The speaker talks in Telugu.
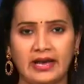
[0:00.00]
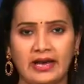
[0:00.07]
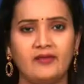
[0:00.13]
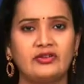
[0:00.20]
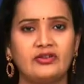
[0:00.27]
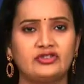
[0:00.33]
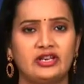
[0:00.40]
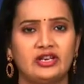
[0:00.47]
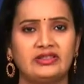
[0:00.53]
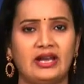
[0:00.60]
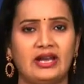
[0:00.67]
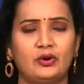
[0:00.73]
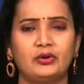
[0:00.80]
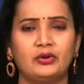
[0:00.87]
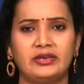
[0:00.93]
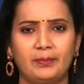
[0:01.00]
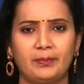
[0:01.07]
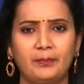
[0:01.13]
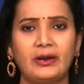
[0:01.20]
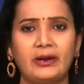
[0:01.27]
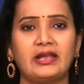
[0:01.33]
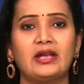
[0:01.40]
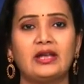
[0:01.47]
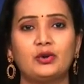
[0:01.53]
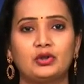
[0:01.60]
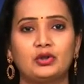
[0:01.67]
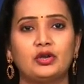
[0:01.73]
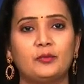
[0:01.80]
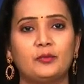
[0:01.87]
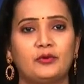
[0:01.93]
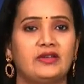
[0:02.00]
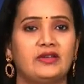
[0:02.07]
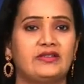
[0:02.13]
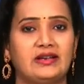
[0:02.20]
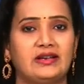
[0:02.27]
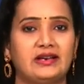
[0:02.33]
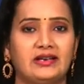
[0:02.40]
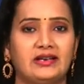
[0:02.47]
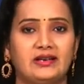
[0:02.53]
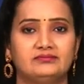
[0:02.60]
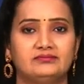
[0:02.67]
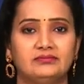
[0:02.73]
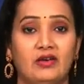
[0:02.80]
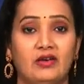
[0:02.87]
రైల్వే చరిత్రలో ఎప్పటికీ గుర్తుండిపోయే సంఘటన